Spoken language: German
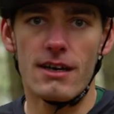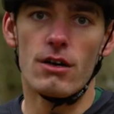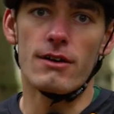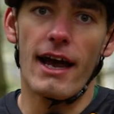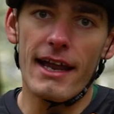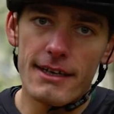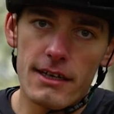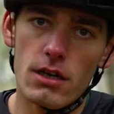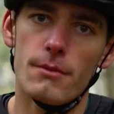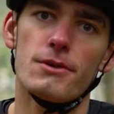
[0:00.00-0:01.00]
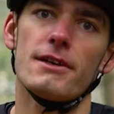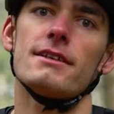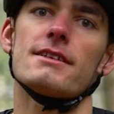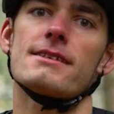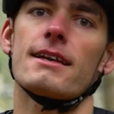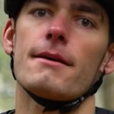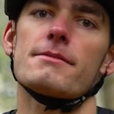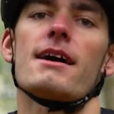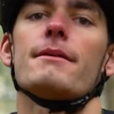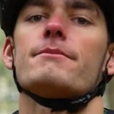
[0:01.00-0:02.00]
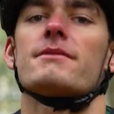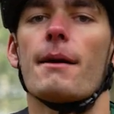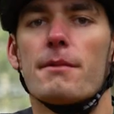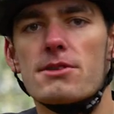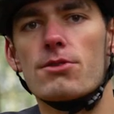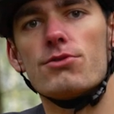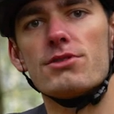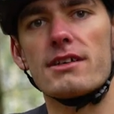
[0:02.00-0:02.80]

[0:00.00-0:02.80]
und andere Komponenten des Setups haben damit zu tun,